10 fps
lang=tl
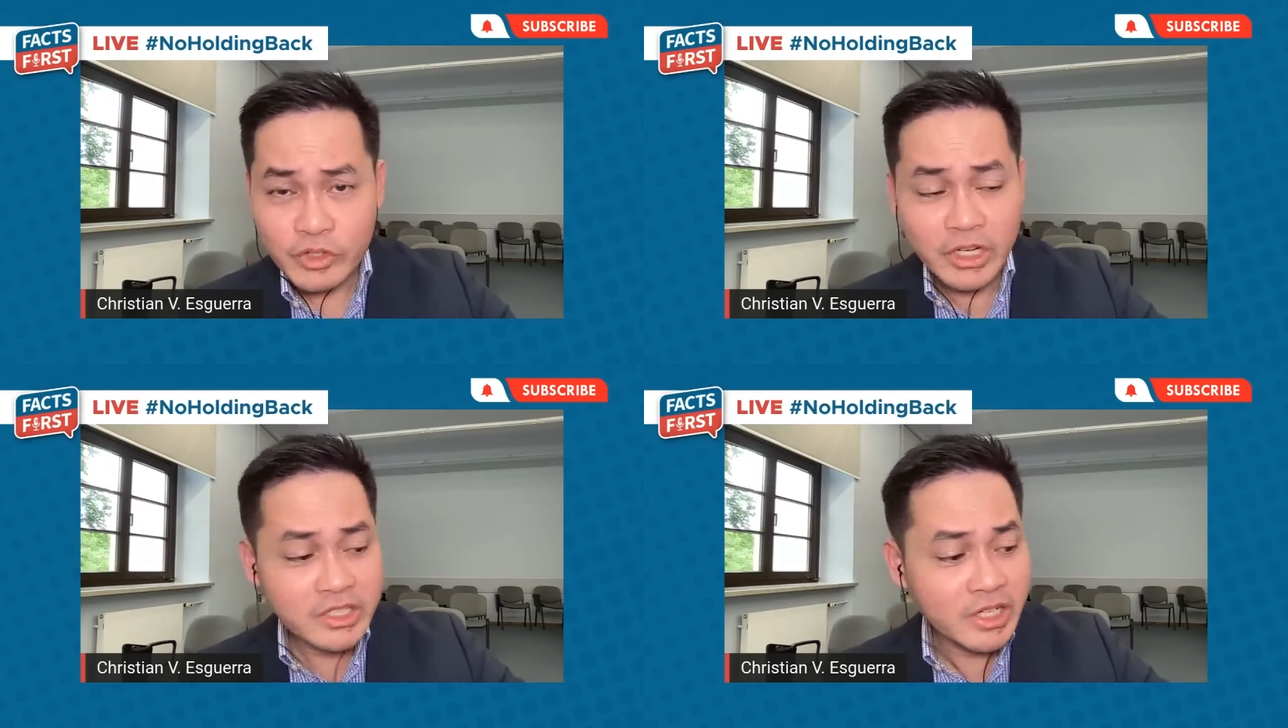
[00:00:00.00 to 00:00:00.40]

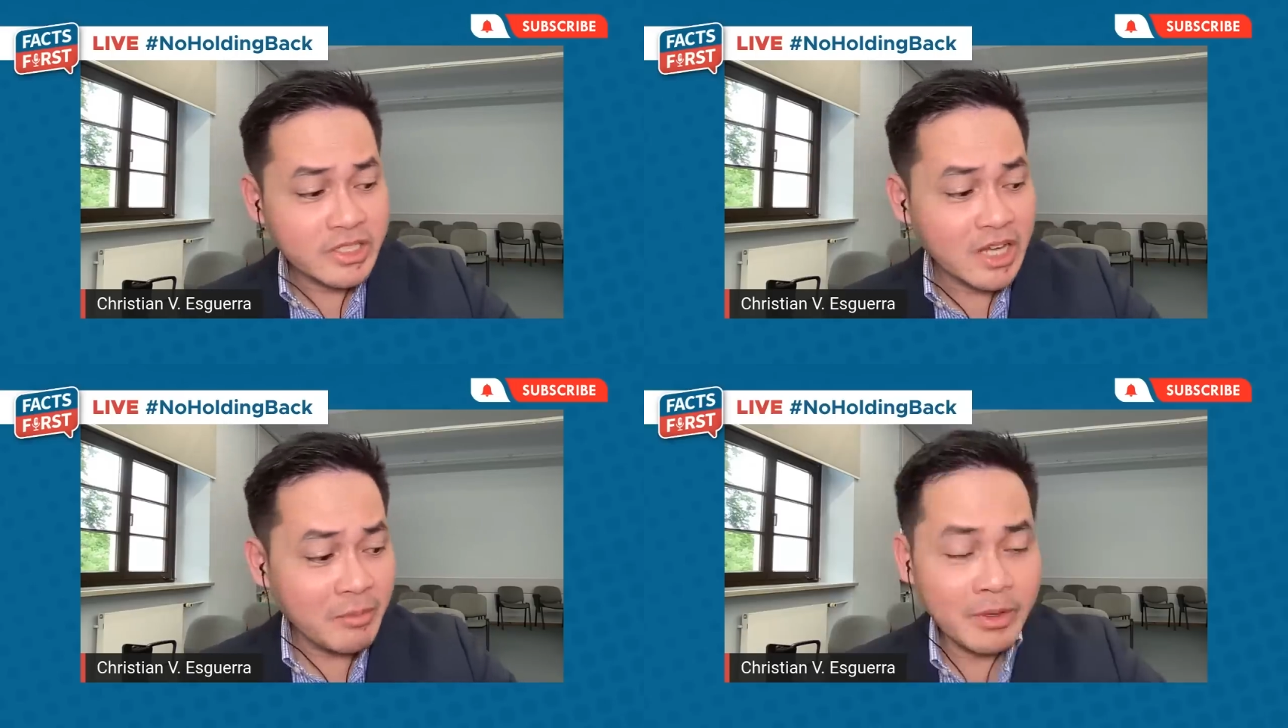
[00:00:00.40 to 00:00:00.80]
yun ang
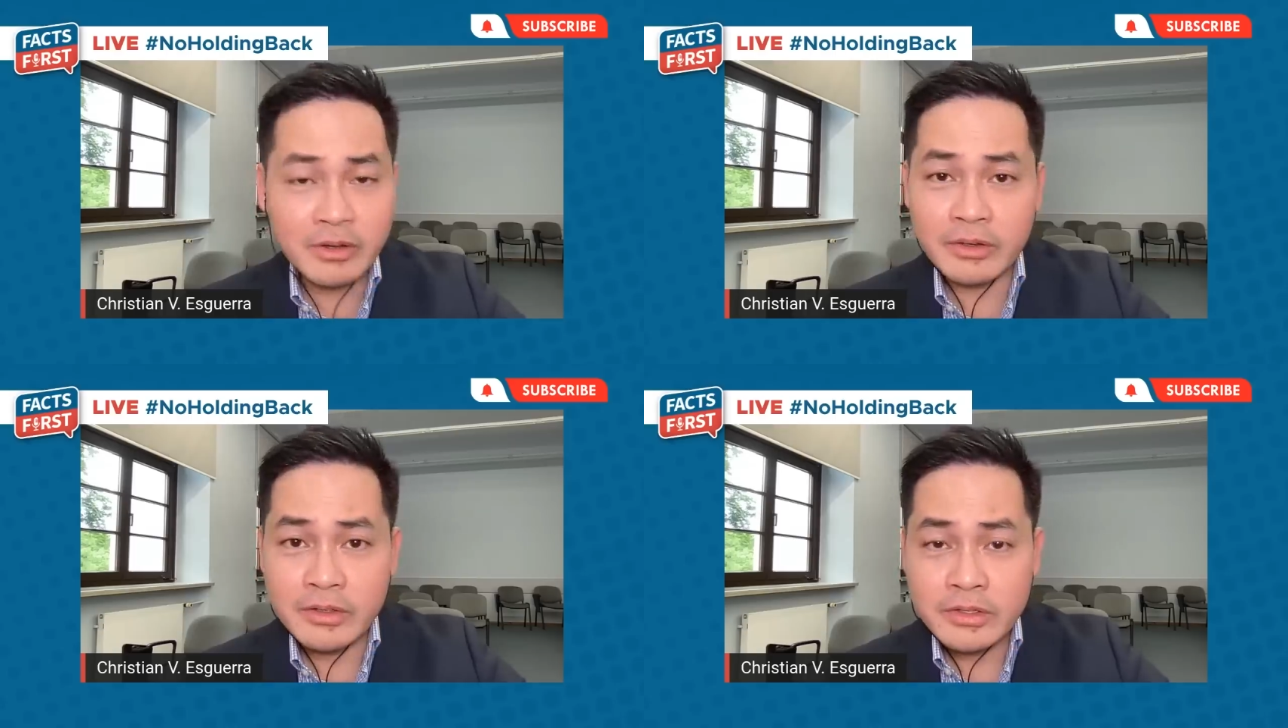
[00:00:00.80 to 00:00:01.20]
sinasabi
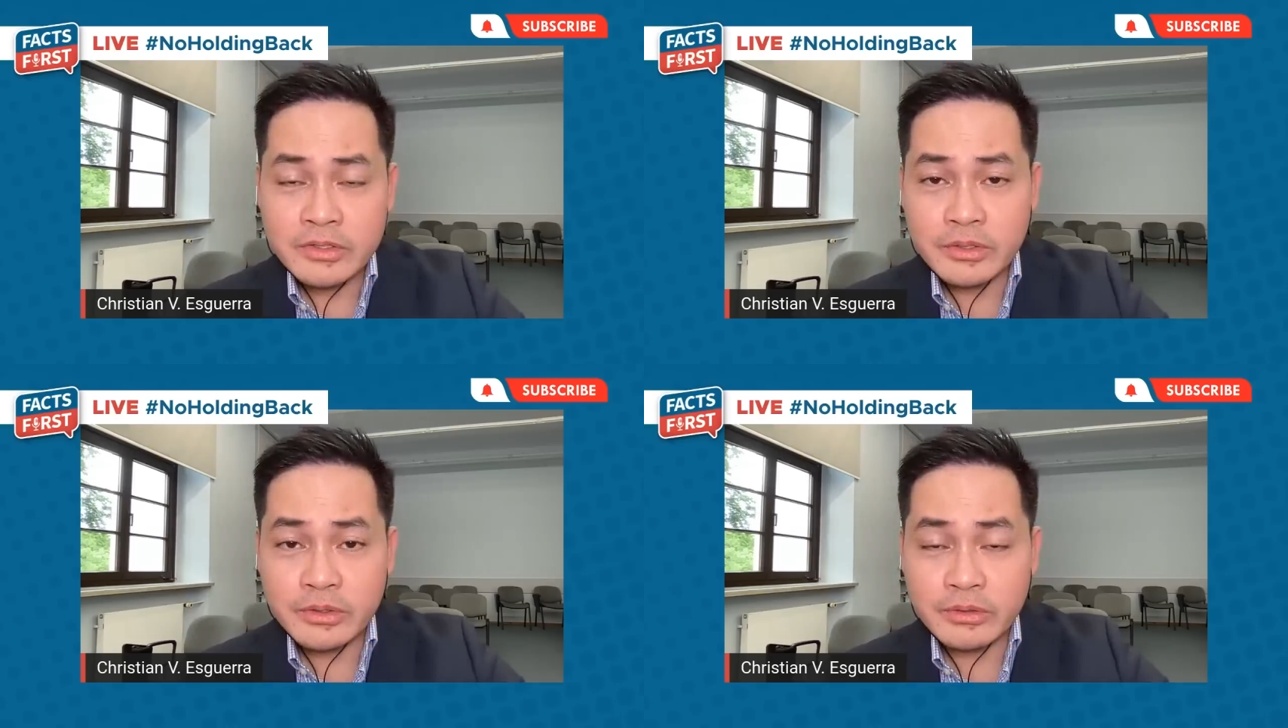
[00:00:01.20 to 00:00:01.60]
ko.
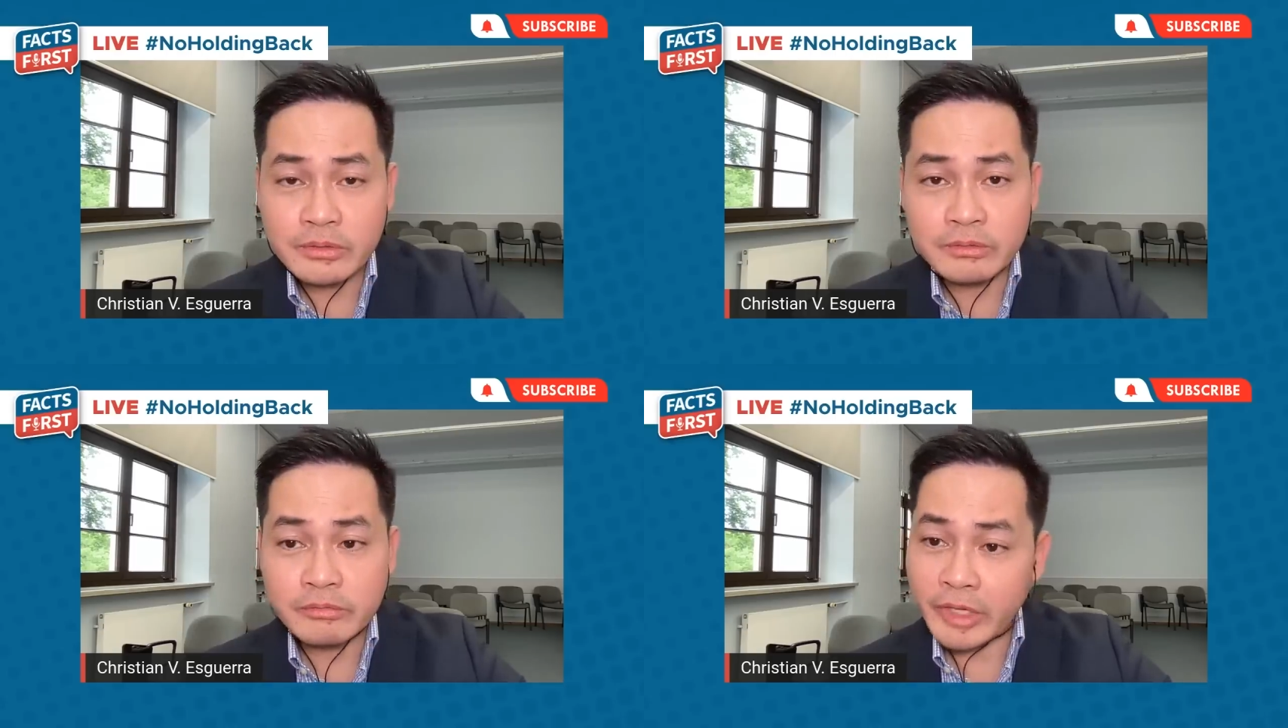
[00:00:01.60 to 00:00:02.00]
So,